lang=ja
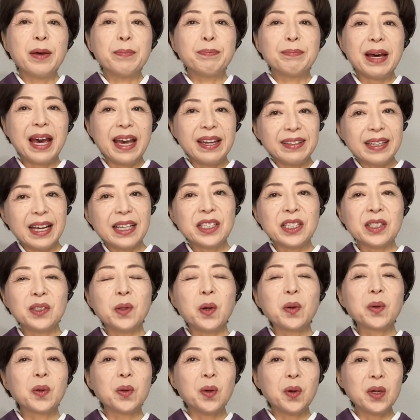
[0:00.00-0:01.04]
マイナス
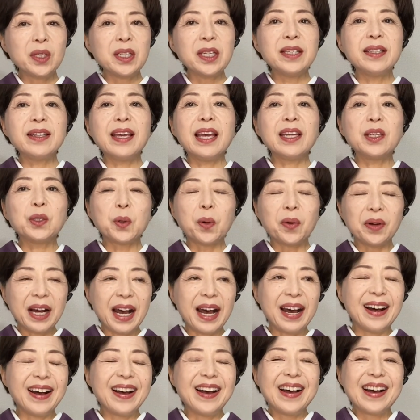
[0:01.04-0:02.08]
のコーディネート
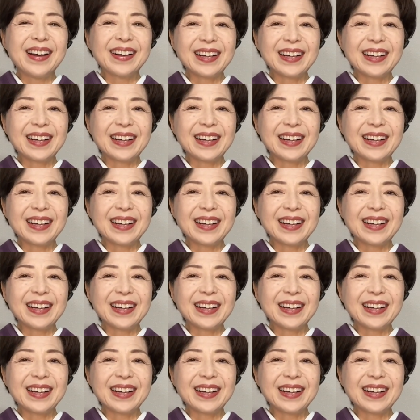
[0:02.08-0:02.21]
が